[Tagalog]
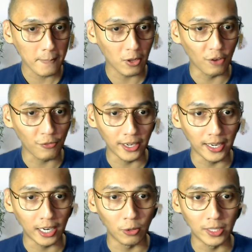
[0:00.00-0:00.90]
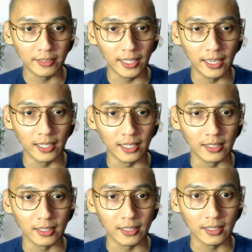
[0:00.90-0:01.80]
offer lang ulit nila ng
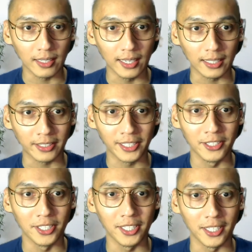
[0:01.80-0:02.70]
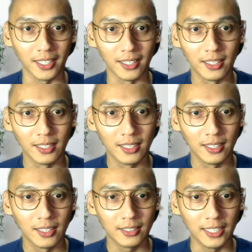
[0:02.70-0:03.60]
electrical engineering.
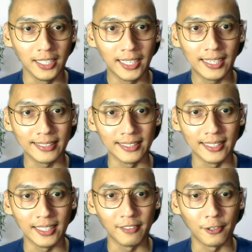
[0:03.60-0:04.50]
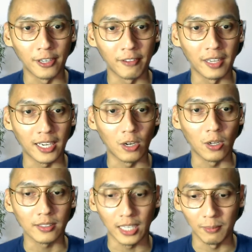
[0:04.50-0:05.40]
Tinigil kasi nila yan for a very
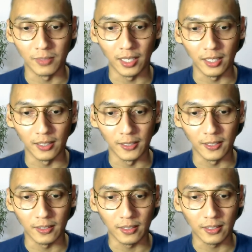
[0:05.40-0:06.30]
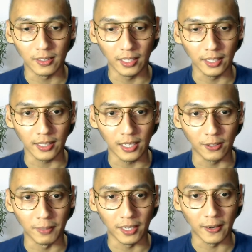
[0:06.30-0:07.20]
long time. Then nakita
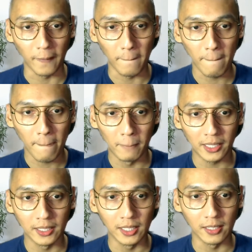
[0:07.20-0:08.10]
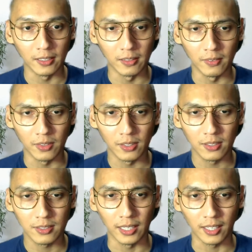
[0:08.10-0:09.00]
ko parang magiging
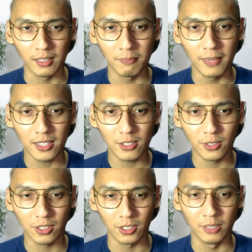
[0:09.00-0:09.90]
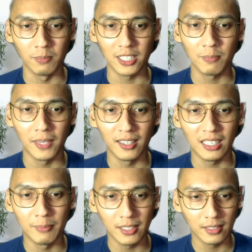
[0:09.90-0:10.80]
second batch or third batch pa lang
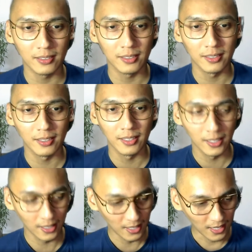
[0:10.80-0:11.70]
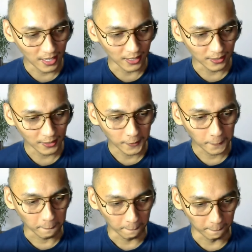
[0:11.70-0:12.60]
kami ng ano
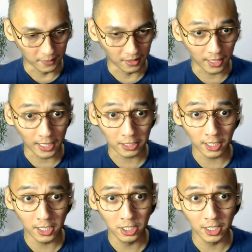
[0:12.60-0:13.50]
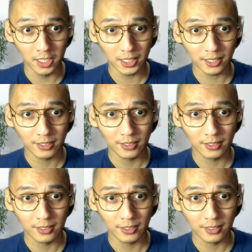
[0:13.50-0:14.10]
ng electrical engineers